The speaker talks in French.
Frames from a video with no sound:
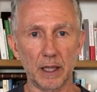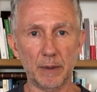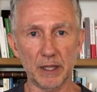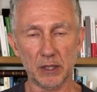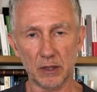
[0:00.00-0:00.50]
eh
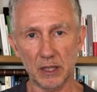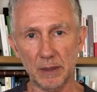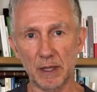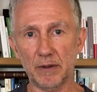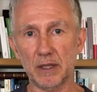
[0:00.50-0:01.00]
bien, ce
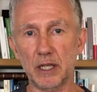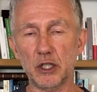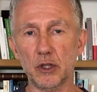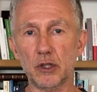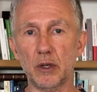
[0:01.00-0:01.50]
type
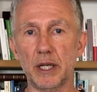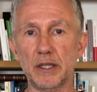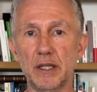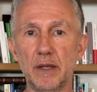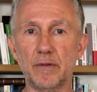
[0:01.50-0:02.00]
d'intelligence
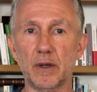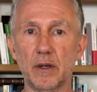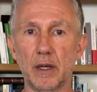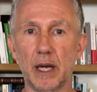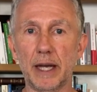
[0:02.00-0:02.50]
collective
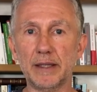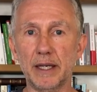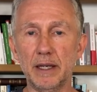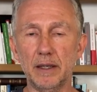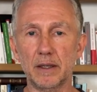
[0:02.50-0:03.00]

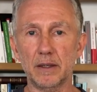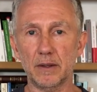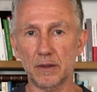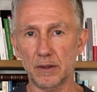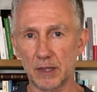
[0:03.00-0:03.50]
atteint
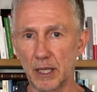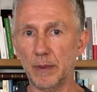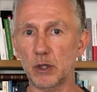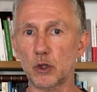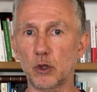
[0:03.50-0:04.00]
ses
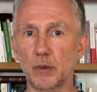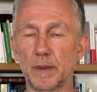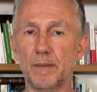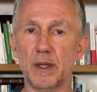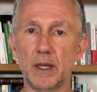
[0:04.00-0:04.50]
limites aujourd'hui.
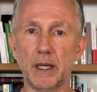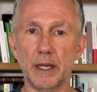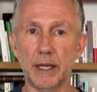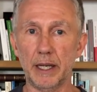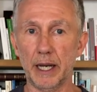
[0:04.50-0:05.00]

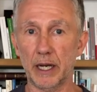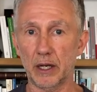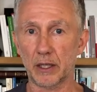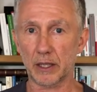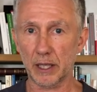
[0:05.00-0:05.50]
Il
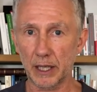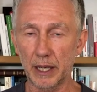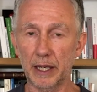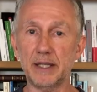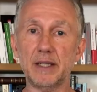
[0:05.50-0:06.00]
a
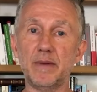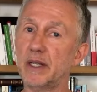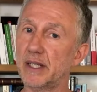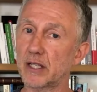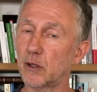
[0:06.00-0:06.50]
créé les
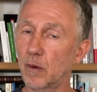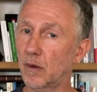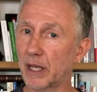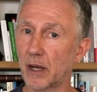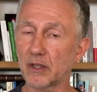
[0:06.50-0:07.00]
civilisations,
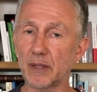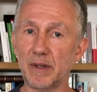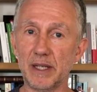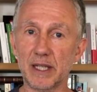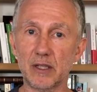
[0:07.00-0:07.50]
les grandes
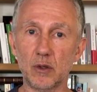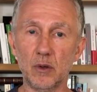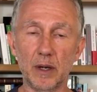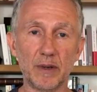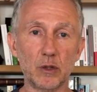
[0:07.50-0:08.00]

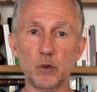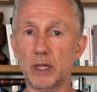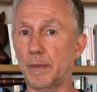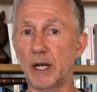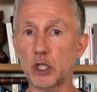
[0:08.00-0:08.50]
civilisations, avec toutes
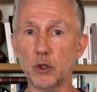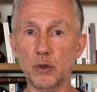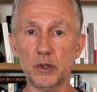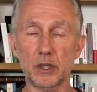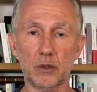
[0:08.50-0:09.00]
les belles
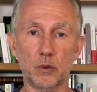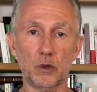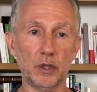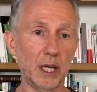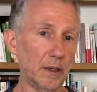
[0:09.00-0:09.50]
choses qu'on
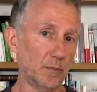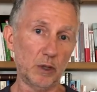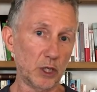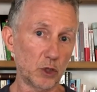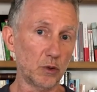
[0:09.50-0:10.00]
connaît, et puis
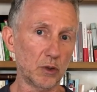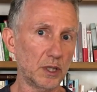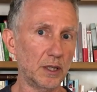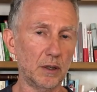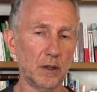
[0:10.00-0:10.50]
les choses
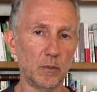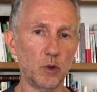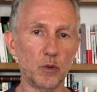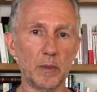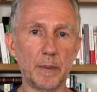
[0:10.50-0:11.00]
aussi euh,
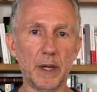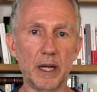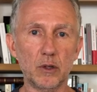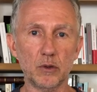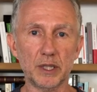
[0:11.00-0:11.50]
beaucoup moins
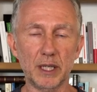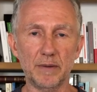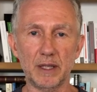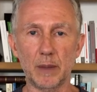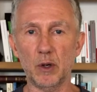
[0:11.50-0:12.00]
belles qu'on sait
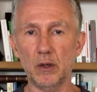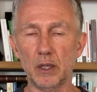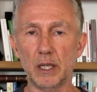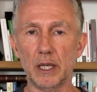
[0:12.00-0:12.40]
évidemment.